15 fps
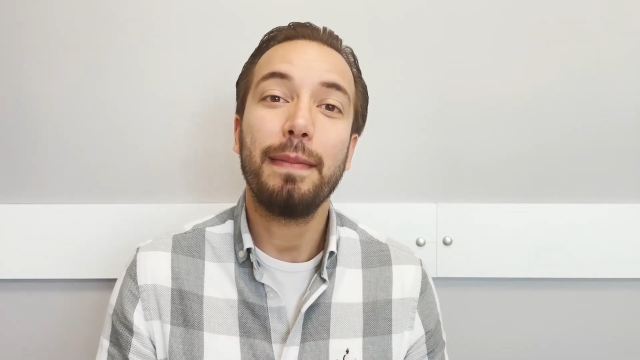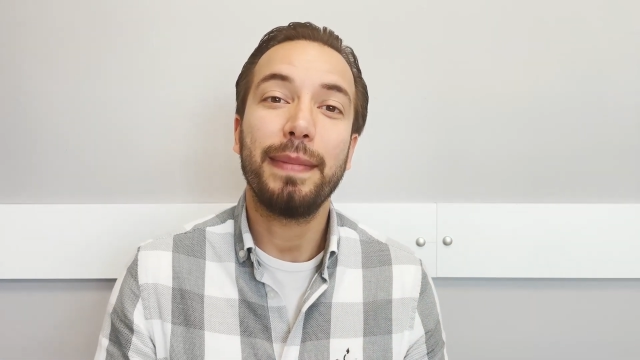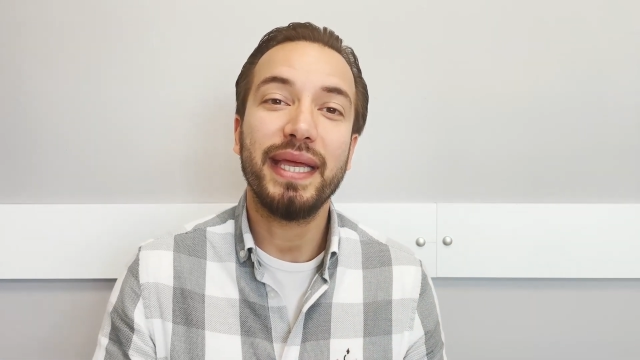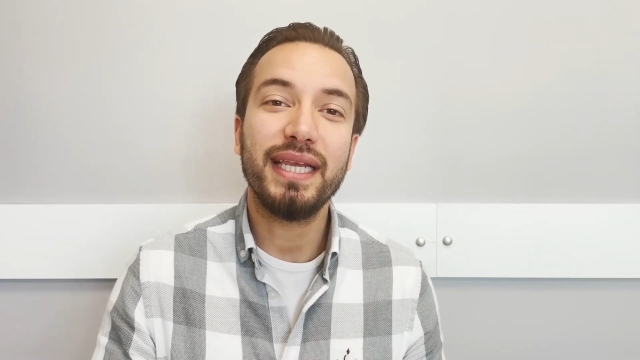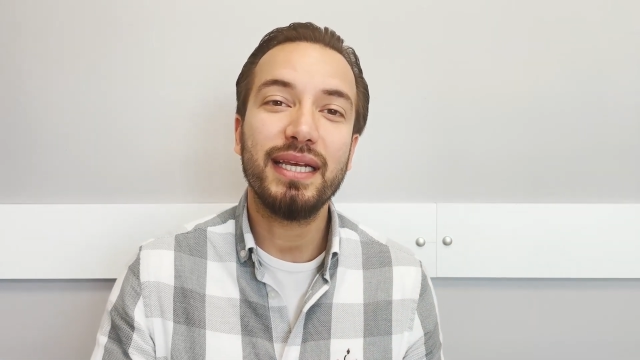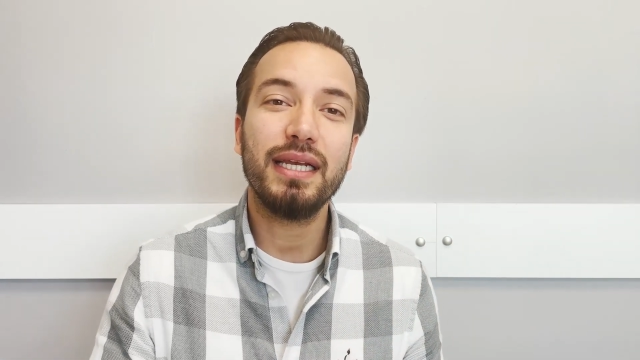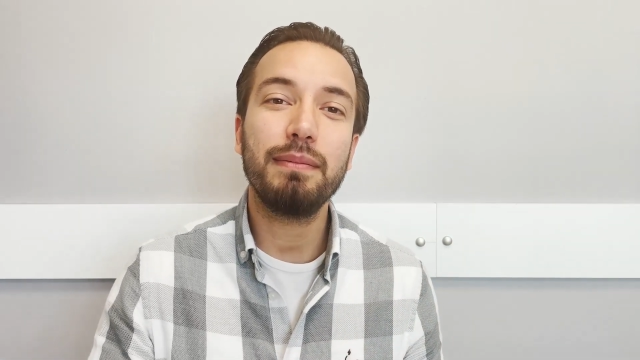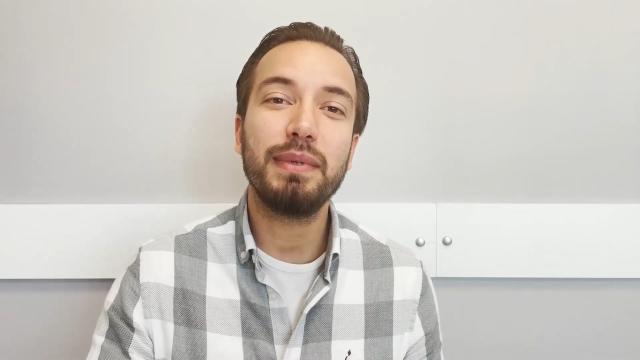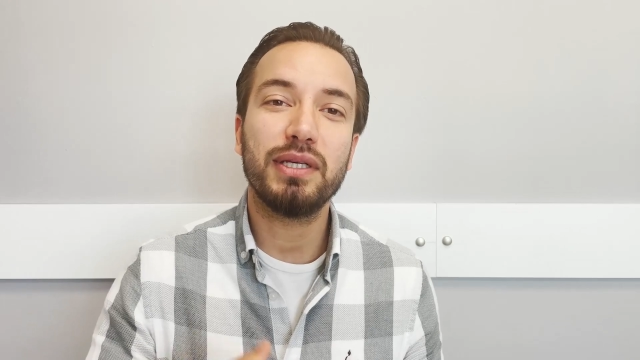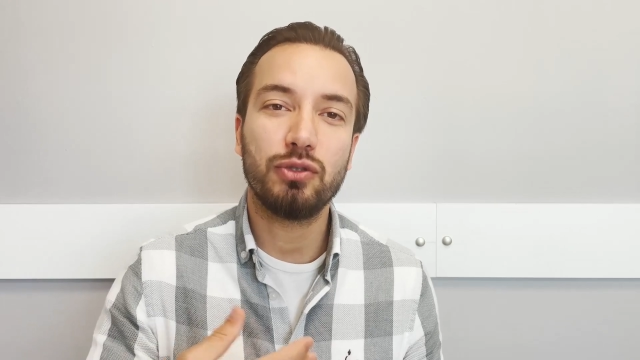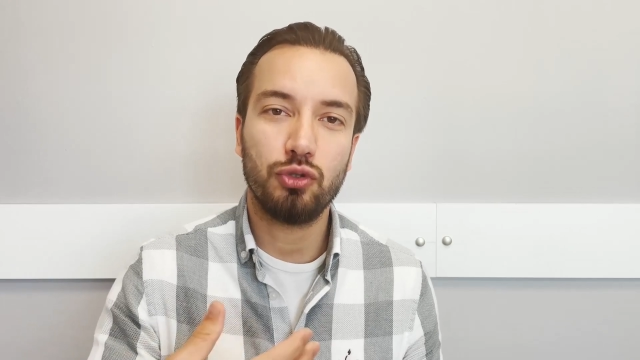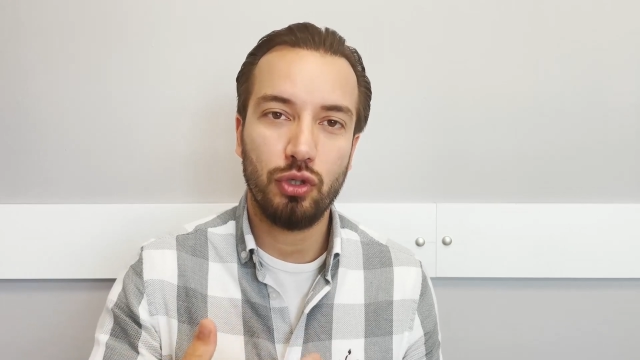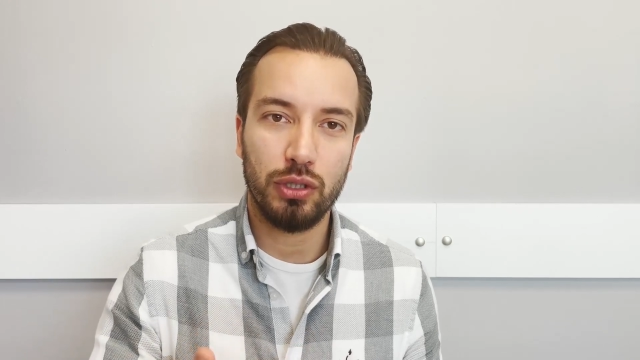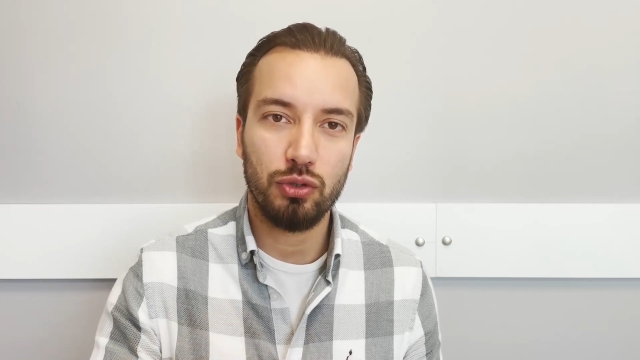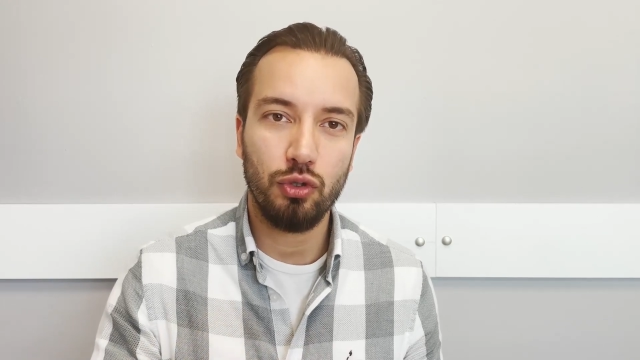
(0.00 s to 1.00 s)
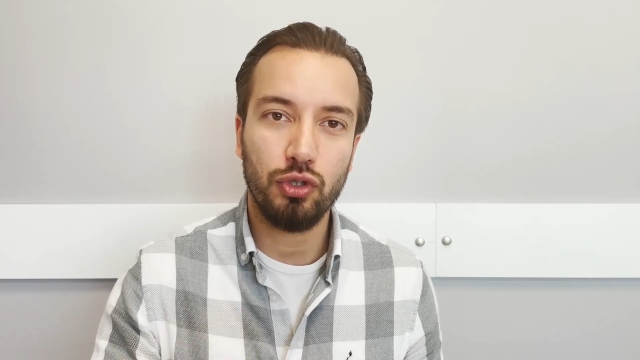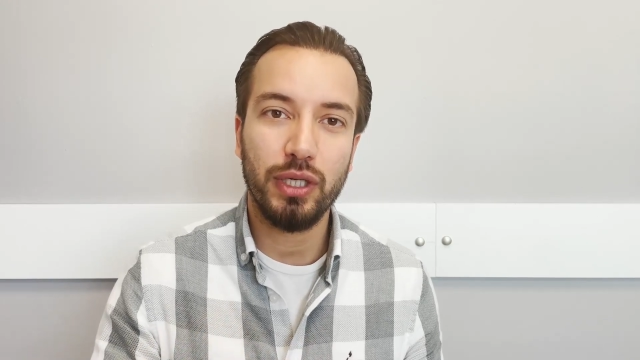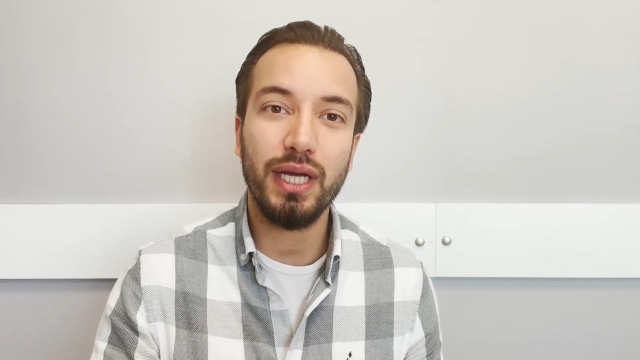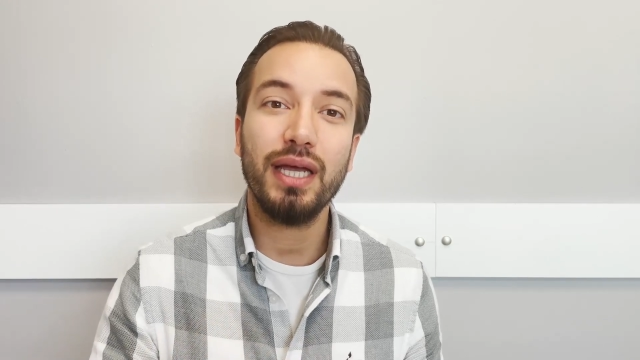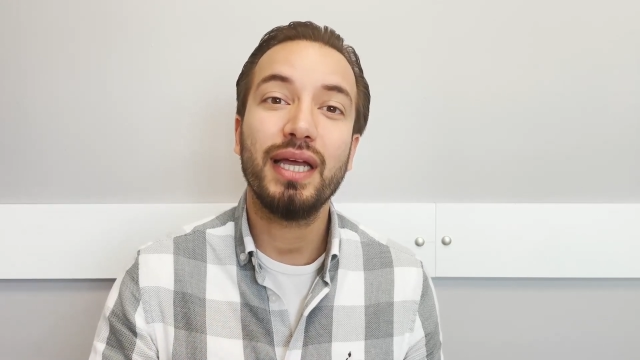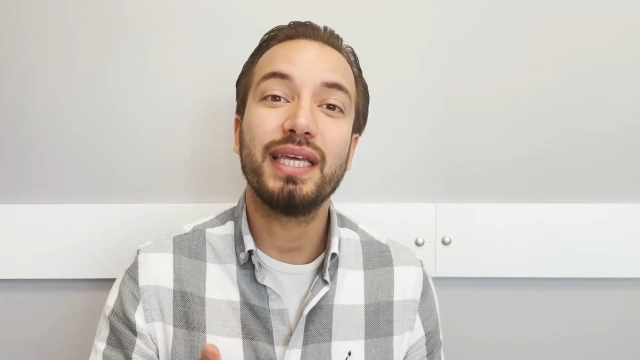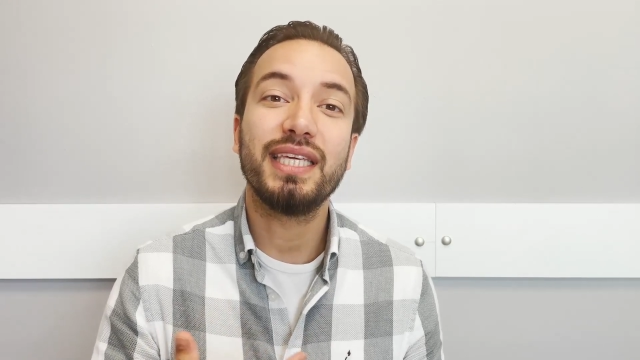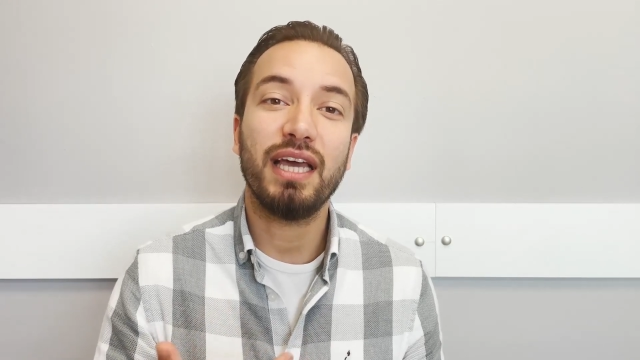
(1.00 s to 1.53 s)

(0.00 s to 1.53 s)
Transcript: belirli bir süre sonra